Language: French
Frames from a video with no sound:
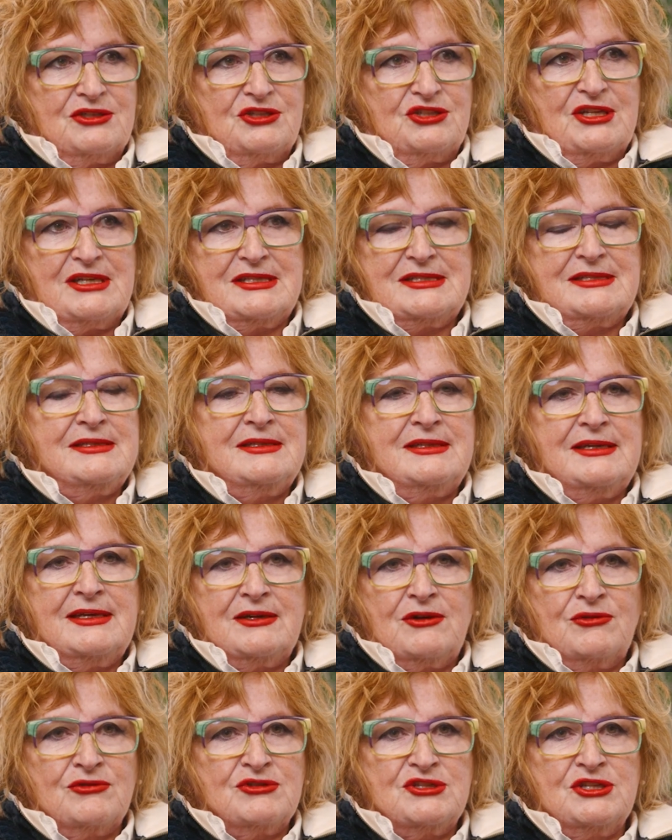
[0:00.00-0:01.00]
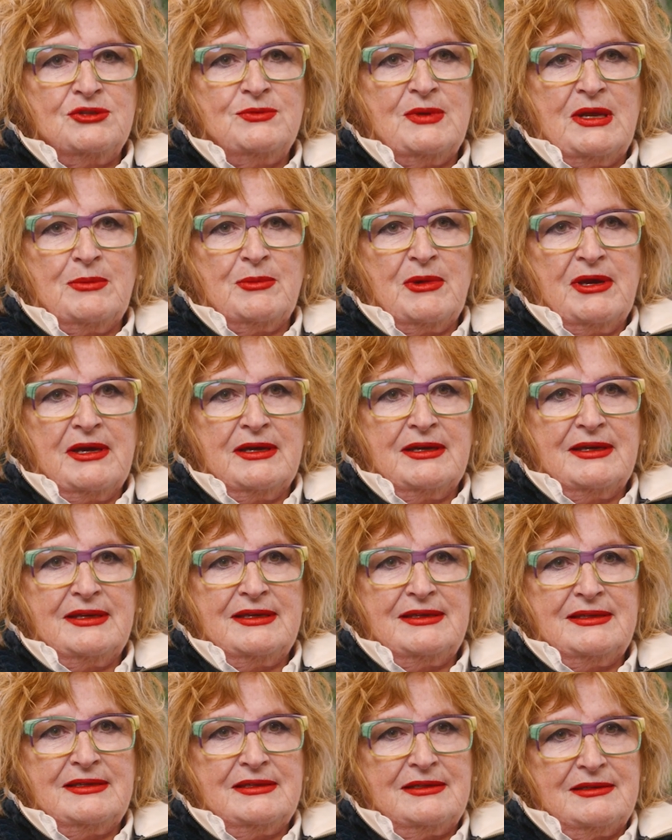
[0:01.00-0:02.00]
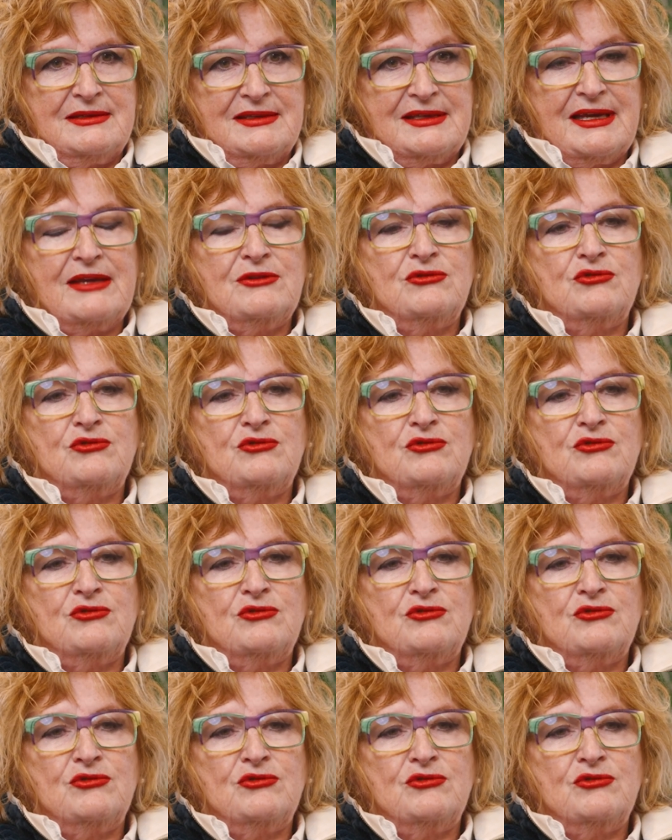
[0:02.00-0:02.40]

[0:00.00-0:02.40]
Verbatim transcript: je dessinais continuellement. Et très